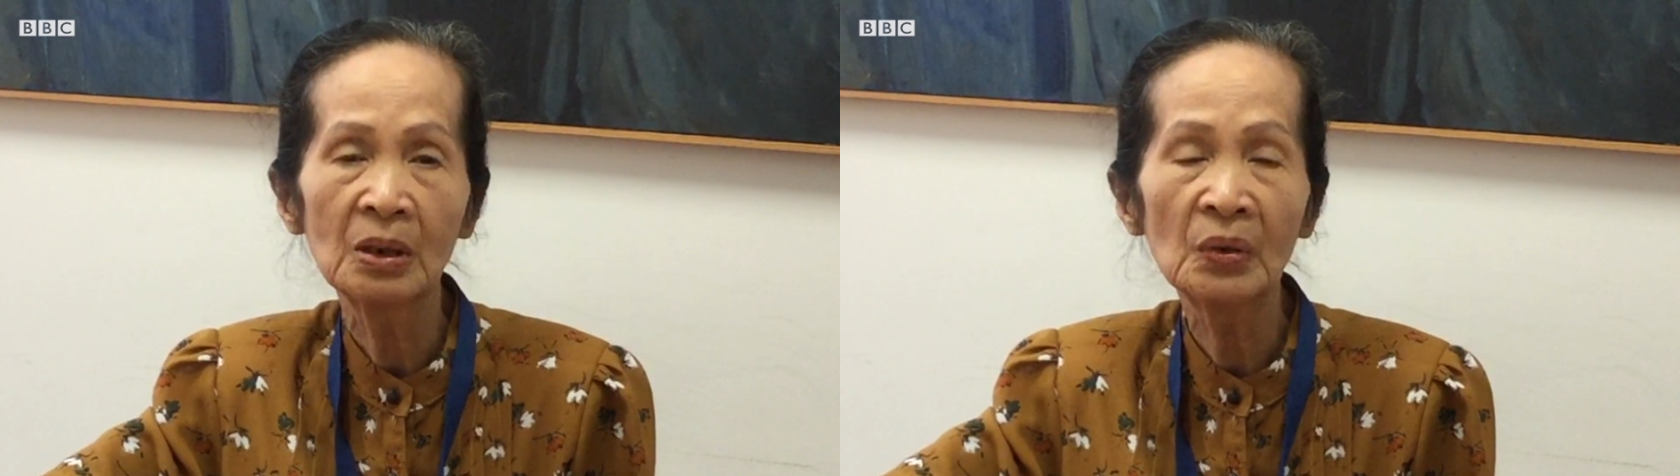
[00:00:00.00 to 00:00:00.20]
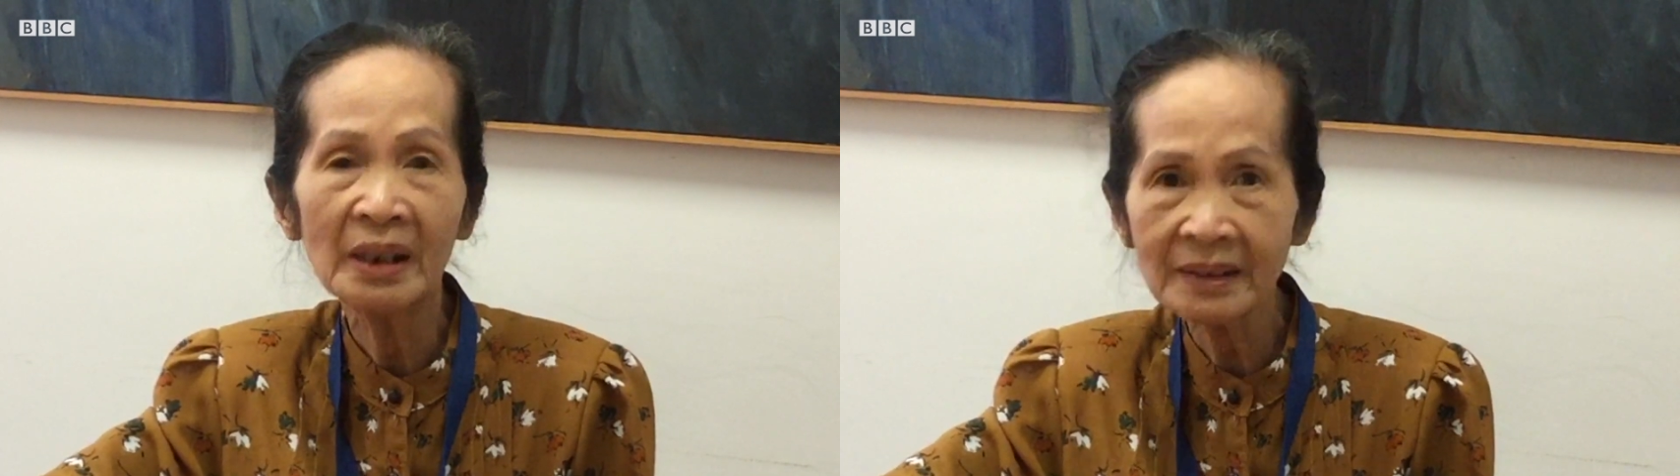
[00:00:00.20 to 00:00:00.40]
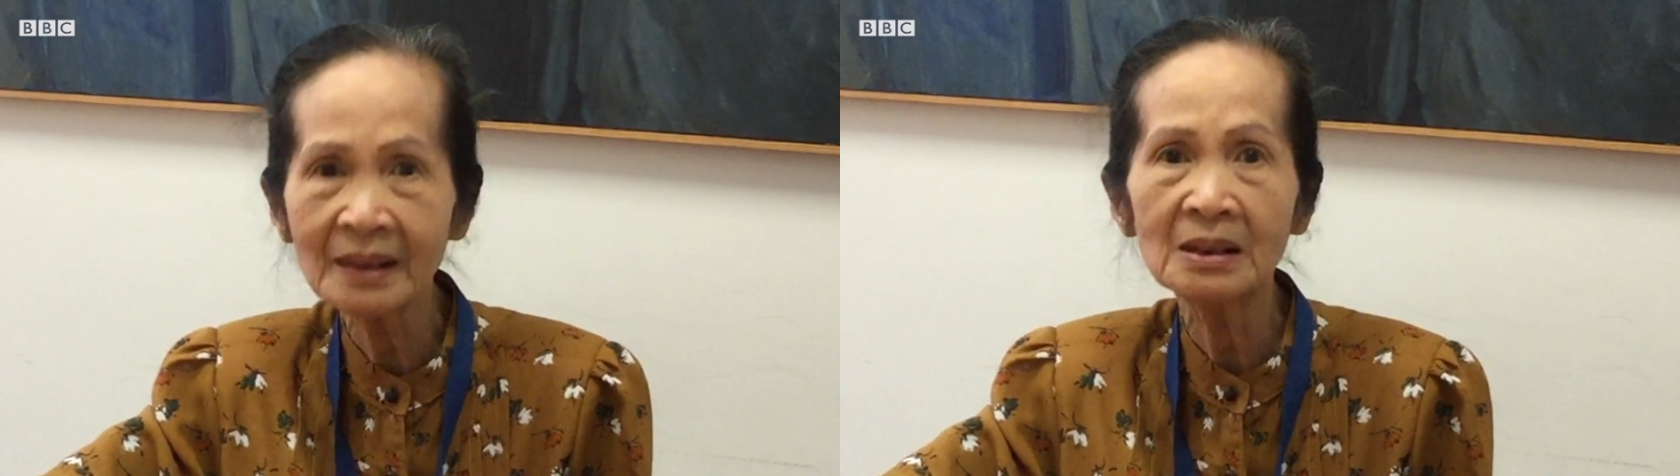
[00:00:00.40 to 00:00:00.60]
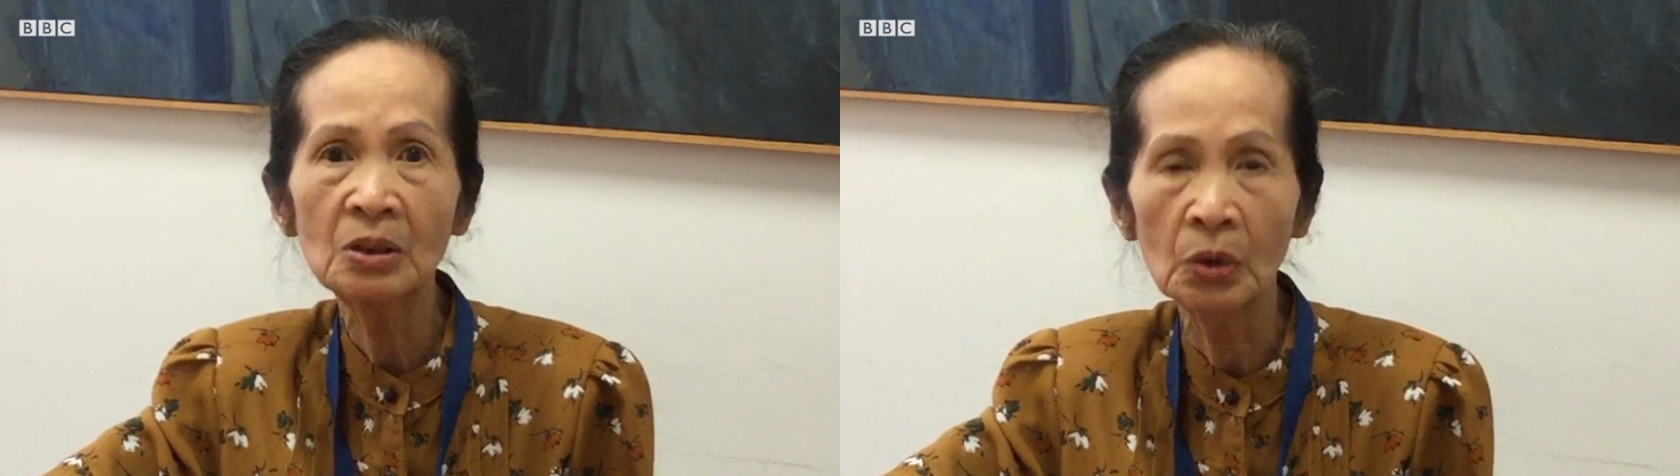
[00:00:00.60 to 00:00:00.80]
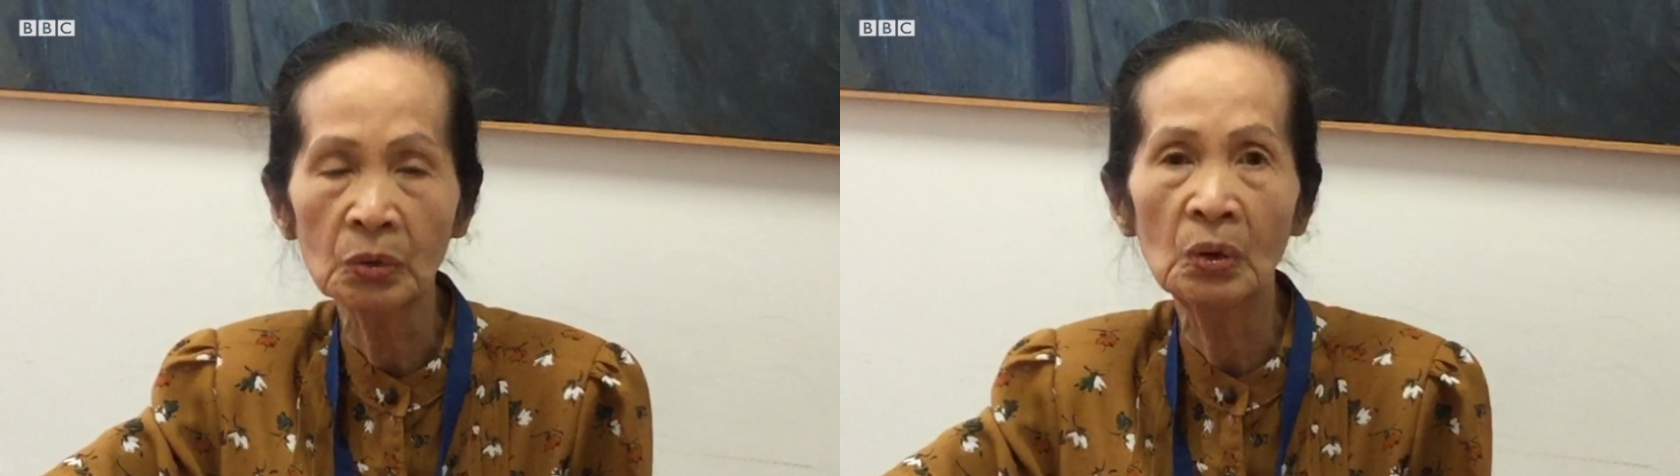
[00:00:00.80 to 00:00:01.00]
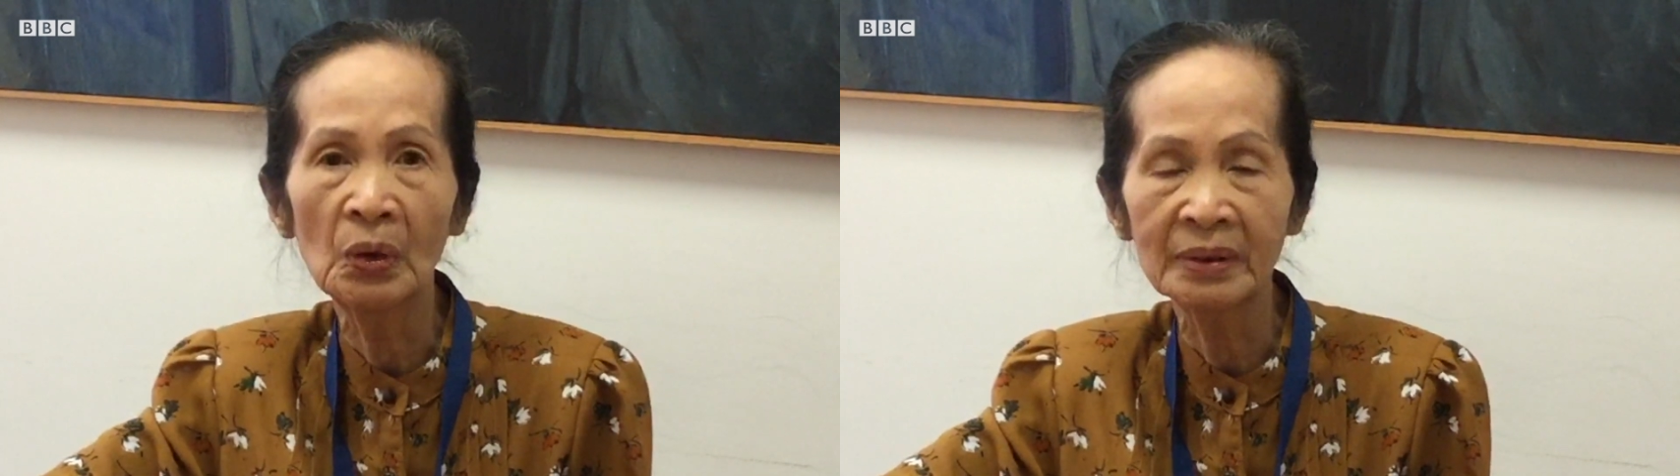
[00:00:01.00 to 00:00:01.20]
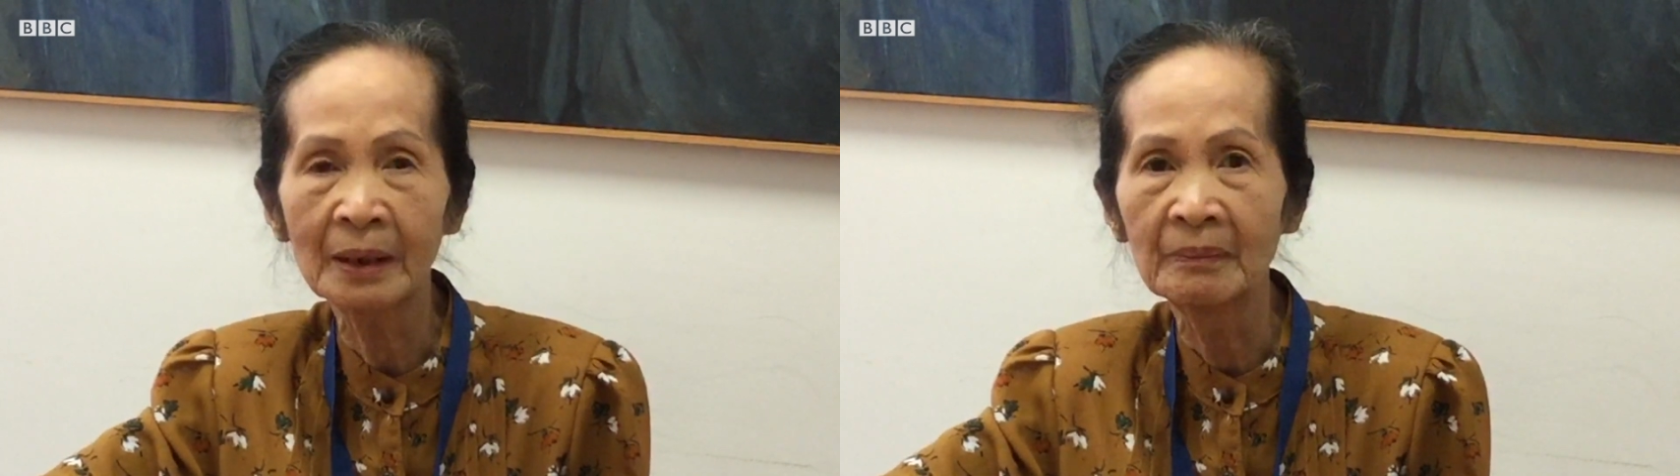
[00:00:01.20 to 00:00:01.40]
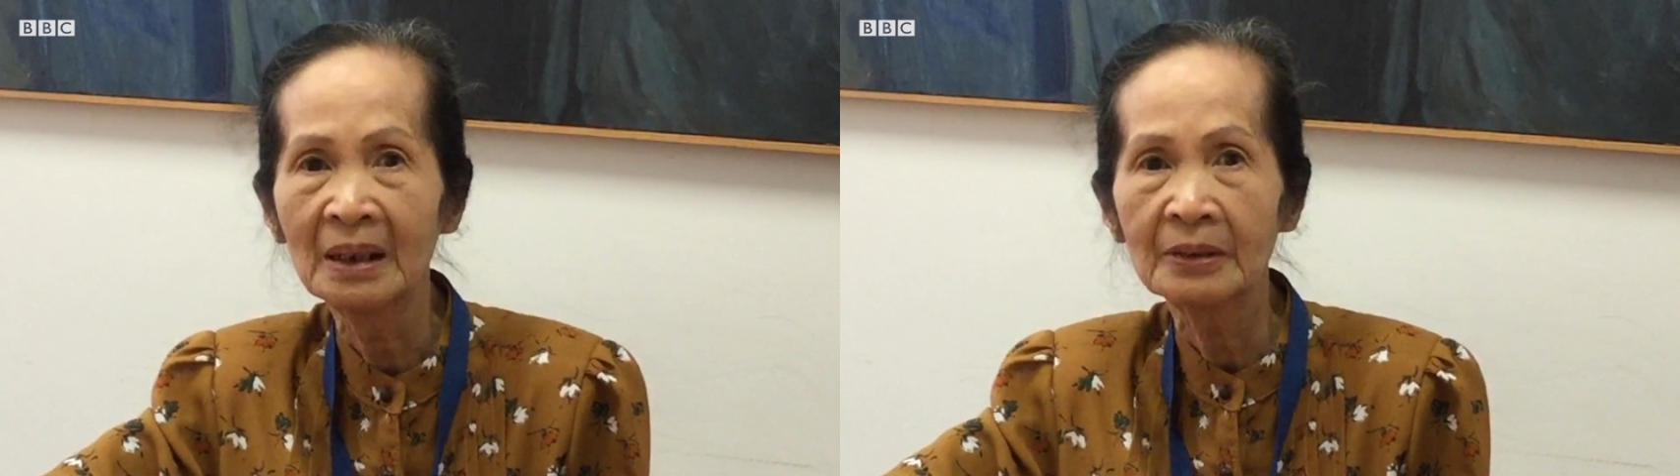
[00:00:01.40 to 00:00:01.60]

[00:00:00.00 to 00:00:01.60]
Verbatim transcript: hầu hết các cơ hội của hội nhập